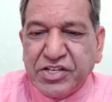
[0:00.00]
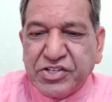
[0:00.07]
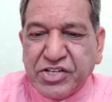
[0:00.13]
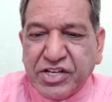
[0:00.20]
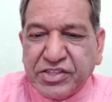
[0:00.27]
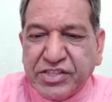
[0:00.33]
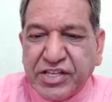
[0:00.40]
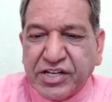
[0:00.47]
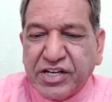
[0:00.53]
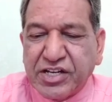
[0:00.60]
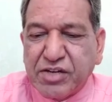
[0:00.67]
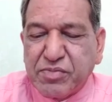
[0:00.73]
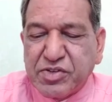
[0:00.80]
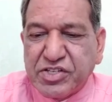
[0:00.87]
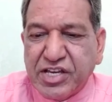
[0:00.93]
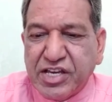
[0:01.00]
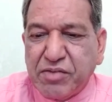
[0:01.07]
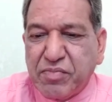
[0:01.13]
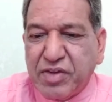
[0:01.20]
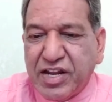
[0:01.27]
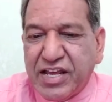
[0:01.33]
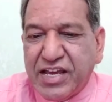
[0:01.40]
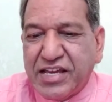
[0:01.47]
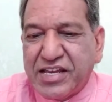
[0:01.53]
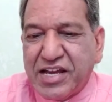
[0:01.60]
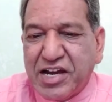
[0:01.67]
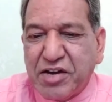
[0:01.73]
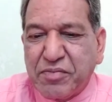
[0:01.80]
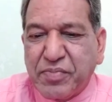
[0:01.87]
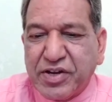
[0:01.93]
सत्य कर्म से मिले
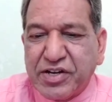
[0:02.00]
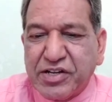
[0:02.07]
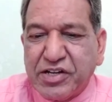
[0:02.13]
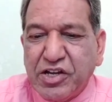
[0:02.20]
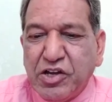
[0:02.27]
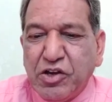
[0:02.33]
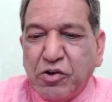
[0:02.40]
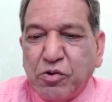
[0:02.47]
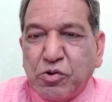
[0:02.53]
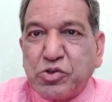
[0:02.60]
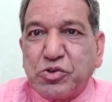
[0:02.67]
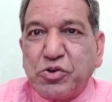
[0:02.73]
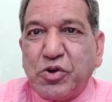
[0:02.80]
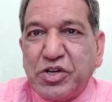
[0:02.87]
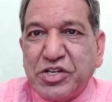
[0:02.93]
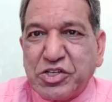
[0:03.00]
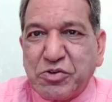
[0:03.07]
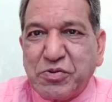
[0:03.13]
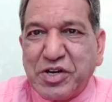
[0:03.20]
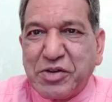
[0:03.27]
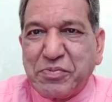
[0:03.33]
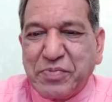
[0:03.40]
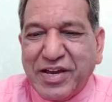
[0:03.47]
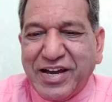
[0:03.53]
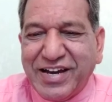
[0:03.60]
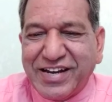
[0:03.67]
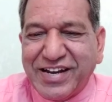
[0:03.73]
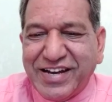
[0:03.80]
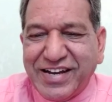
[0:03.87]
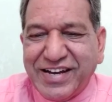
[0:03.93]
यहाँ पर उसको ईश्वर
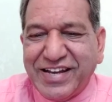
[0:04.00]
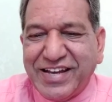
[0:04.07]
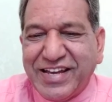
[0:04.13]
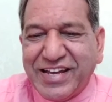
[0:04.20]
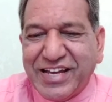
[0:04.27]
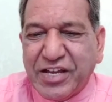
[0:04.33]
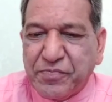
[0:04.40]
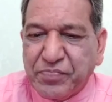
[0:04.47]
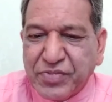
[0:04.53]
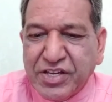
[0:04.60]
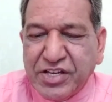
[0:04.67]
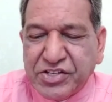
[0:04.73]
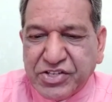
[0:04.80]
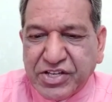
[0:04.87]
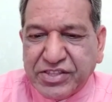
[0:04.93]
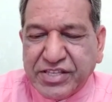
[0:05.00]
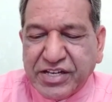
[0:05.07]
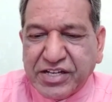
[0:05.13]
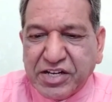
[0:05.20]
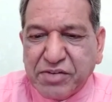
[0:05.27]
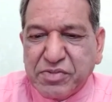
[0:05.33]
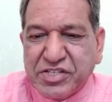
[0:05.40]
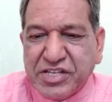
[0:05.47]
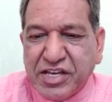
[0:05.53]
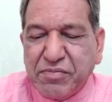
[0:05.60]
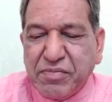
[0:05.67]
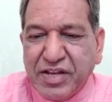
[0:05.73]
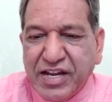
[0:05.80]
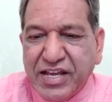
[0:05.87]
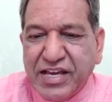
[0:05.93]
प्यारा है सत्य कर्म से
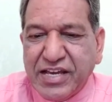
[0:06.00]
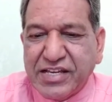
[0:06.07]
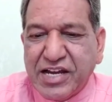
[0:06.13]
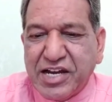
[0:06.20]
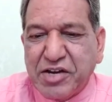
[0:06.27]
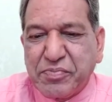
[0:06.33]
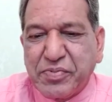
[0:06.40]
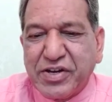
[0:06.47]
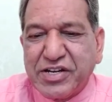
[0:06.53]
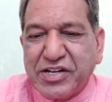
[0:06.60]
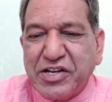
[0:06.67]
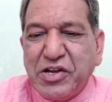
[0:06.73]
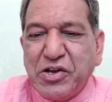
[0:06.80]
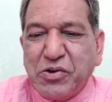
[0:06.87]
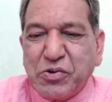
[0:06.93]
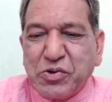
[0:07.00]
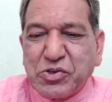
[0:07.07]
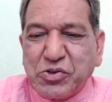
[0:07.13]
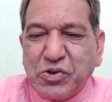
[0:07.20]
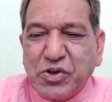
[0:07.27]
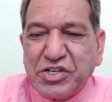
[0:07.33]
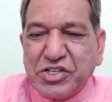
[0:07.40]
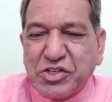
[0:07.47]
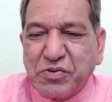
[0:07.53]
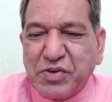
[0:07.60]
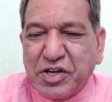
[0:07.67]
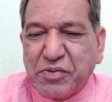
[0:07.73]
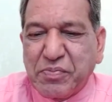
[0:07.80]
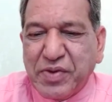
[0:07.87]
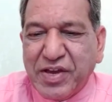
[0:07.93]
मिले यहाँ पर उसको
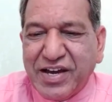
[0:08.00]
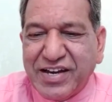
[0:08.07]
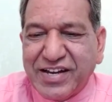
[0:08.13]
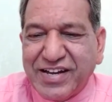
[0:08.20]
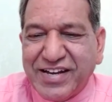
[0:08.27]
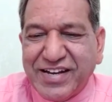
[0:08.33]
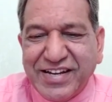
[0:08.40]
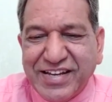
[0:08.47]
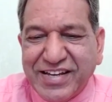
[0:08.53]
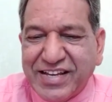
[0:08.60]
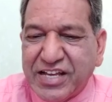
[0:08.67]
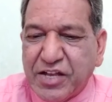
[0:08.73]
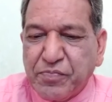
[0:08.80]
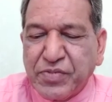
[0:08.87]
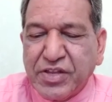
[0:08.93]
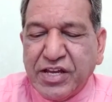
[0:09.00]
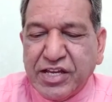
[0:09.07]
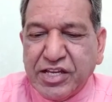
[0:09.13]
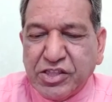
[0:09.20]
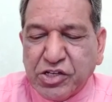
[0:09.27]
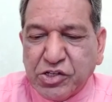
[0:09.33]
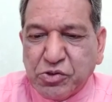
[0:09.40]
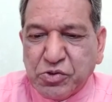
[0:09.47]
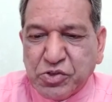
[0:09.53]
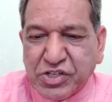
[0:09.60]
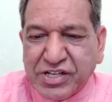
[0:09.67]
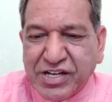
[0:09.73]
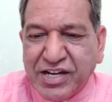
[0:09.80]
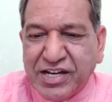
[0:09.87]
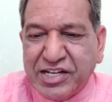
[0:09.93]
ईश्वर प्यारा है इंद्रधनुष
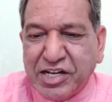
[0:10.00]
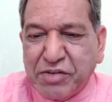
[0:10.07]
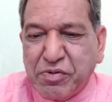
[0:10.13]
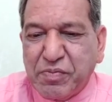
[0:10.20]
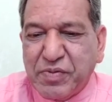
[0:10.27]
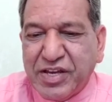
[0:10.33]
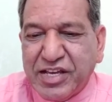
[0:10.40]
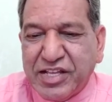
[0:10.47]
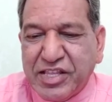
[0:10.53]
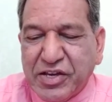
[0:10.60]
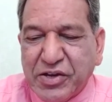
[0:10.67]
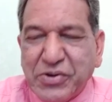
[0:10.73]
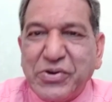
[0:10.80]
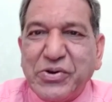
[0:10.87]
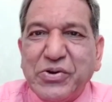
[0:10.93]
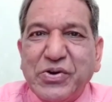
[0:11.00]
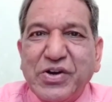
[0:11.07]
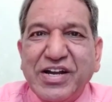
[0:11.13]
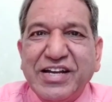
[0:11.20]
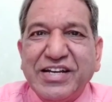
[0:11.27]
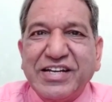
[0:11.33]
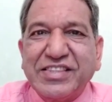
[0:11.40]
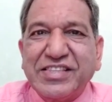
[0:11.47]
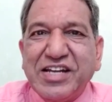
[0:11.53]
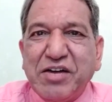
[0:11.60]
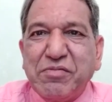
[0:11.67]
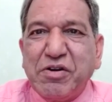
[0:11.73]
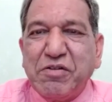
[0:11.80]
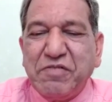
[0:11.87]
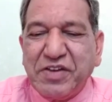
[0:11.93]
का नभ में देखो कितना
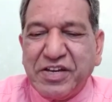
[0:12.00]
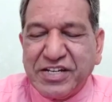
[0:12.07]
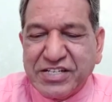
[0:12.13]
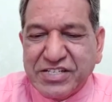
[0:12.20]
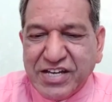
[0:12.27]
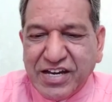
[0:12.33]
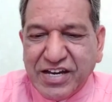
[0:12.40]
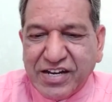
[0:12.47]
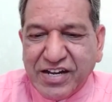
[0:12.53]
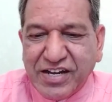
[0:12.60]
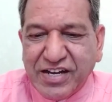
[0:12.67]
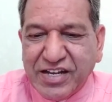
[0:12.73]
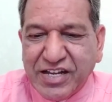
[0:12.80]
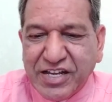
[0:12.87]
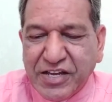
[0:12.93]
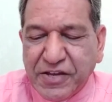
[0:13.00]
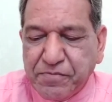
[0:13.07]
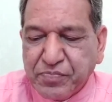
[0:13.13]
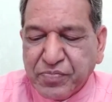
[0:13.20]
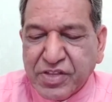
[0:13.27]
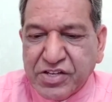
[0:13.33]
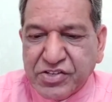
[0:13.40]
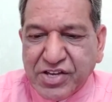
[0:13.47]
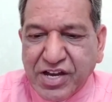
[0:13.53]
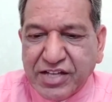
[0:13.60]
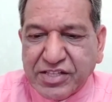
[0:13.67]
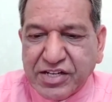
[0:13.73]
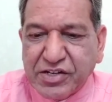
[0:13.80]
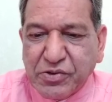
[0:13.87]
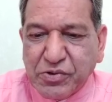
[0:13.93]
भव्य नजारा है सात
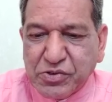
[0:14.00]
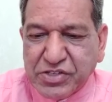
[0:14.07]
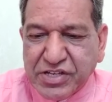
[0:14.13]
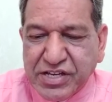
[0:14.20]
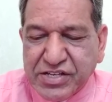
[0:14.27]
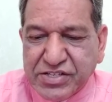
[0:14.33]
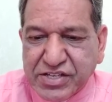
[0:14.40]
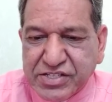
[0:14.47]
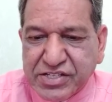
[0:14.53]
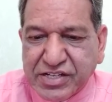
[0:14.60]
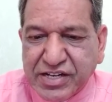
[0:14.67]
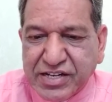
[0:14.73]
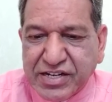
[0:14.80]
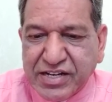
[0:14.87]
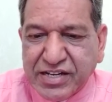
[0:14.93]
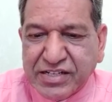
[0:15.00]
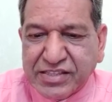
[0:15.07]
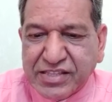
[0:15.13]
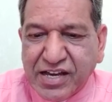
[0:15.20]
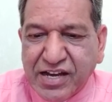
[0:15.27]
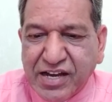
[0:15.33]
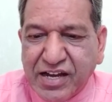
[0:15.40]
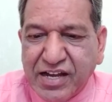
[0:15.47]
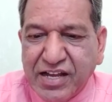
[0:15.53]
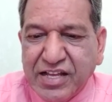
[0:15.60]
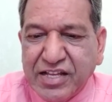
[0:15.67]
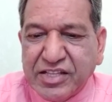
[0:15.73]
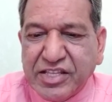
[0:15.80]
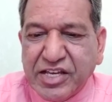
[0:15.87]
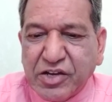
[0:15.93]
रंगों से सज कर लगता
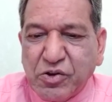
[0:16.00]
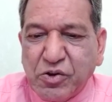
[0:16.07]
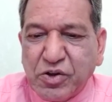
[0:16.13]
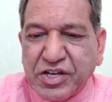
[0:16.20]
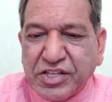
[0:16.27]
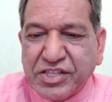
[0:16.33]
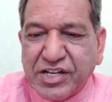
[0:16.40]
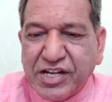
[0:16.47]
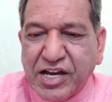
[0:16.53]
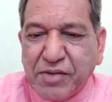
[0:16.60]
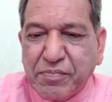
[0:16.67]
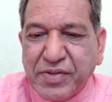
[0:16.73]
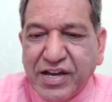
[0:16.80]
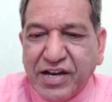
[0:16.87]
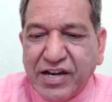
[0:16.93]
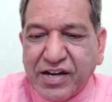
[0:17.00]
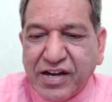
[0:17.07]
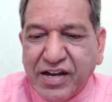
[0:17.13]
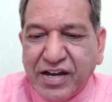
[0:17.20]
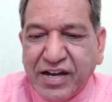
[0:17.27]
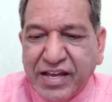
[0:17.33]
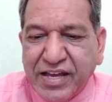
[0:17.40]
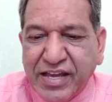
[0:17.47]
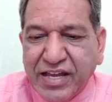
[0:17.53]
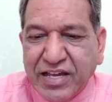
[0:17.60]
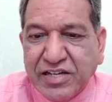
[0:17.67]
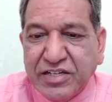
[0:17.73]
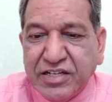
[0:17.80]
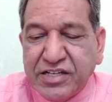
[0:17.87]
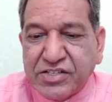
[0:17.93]
देखो कितना प्यारा है
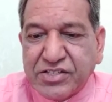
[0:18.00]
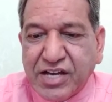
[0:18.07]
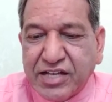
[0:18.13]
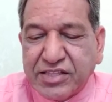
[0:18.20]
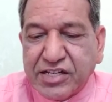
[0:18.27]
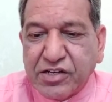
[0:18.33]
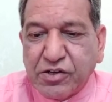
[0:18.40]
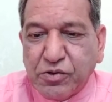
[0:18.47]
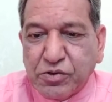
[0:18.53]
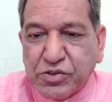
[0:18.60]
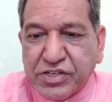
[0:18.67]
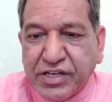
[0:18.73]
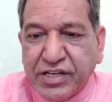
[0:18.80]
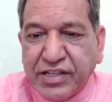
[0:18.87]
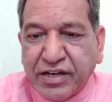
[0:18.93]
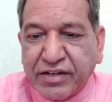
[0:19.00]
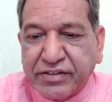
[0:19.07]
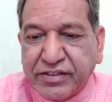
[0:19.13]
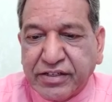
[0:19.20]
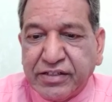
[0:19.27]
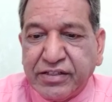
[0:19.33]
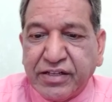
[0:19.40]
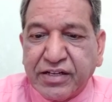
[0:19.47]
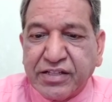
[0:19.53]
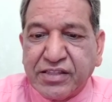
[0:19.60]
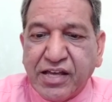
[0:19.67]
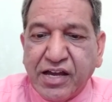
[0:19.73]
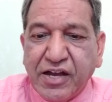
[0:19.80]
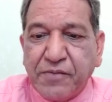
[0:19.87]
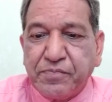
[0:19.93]
सात रंगों से लग कर
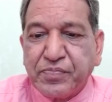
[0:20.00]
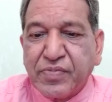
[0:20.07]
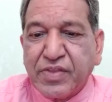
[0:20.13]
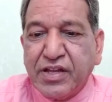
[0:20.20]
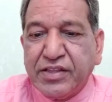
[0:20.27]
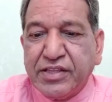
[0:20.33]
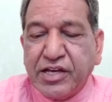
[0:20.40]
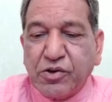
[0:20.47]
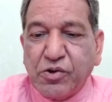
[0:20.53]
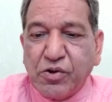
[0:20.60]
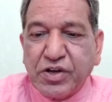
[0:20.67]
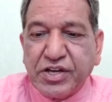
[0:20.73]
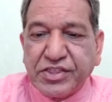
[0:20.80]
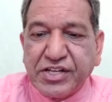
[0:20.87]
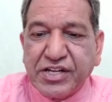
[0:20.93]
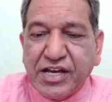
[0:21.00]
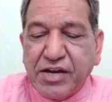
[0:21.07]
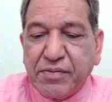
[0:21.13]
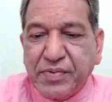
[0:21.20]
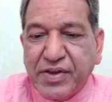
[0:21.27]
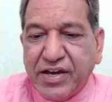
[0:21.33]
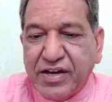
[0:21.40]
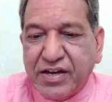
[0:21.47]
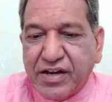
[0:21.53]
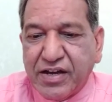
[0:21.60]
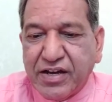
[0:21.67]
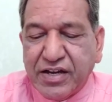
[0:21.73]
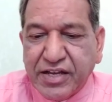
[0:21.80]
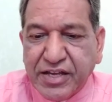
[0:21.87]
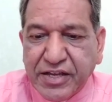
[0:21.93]
लगता देखो कितना प्यारा
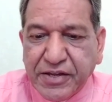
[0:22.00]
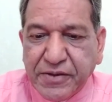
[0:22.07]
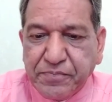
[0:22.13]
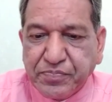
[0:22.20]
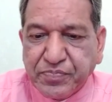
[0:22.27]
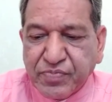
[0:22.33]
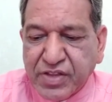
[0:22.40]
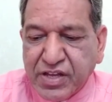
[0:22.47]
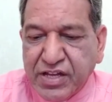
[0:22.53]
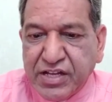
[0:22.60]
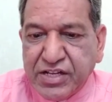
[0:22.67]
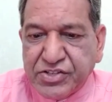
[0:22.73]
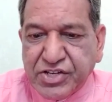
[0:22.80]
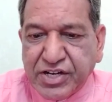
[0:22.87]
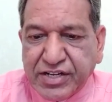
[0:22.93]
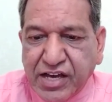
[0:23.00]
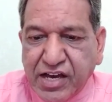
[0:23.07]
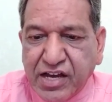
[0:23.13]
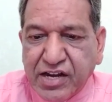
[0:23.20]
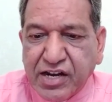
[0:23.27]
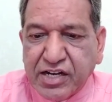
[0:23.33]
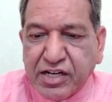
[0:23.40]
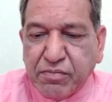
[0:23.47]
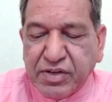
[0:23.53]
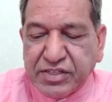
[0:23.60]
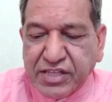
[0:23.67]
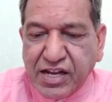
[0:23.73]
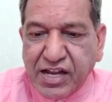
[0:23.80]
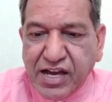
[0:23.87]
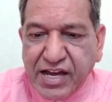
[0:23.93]
है छठा रंग
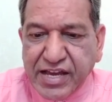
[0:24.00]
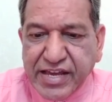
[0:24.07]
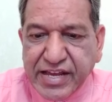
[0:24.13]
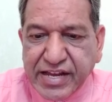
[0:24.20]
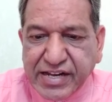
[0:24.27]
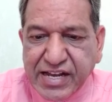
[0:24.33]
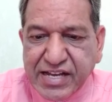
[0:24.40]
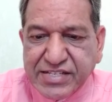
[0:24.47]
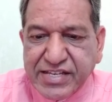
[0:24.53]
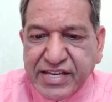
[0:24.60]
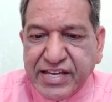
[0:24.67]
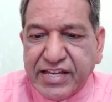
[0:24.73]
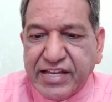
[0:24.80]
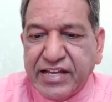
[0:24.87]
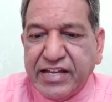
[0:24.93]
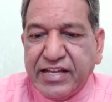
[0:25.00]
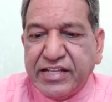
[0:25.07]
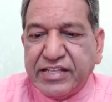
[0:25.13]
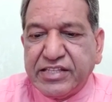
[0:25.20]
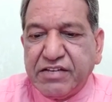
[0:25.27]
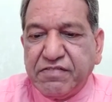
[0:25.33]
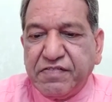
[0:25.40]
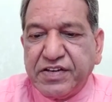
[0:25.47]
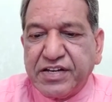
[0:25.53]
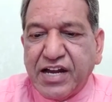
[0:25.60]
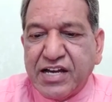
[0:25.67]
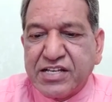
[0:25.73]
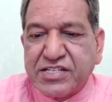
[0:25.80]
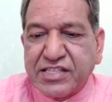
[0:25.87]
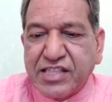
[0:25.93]
बतलाए कैसे दिव्य
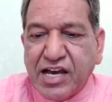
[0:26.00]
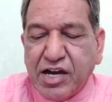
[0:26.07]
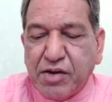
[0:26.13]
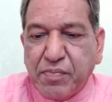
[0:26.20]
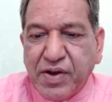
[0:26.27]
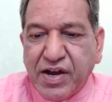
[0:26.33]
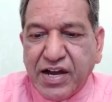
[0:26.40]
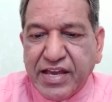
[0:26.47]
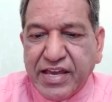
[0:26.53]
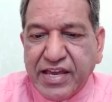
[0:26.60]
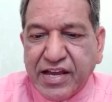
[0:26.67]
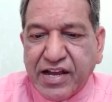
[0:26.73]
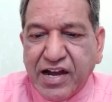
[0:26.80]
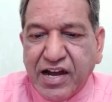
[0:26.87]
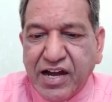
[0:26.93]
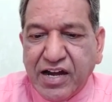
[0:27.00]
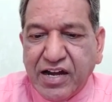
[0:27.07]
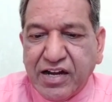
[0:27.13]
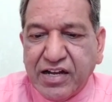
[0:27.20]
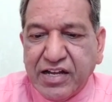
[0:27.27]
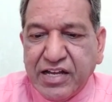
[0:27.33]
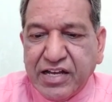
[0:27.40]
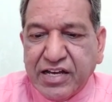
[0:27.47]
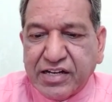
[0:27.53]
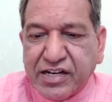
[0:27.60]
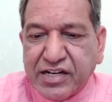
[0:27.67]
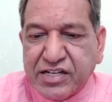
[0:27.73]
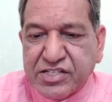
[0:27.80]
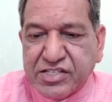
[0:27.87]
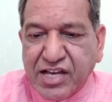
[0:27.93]
रास्ता पाएगा
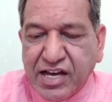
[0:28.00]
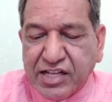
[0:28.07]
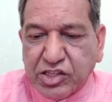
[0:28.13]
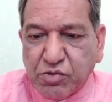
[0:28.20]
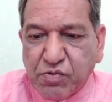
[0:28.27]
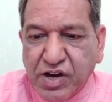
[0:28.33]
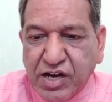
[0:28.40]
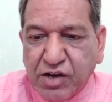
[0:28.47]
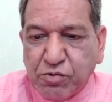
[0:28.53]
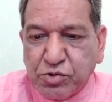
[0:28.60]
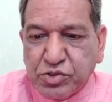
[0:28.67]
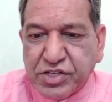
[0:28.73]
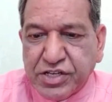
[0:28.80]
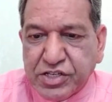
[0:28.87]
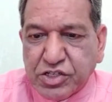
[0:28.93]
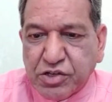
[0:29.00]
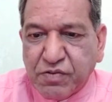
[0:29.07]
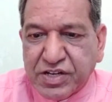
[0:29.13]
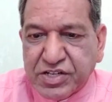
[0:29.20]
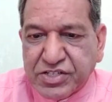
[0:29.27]
रंग सातवा उसी स्वर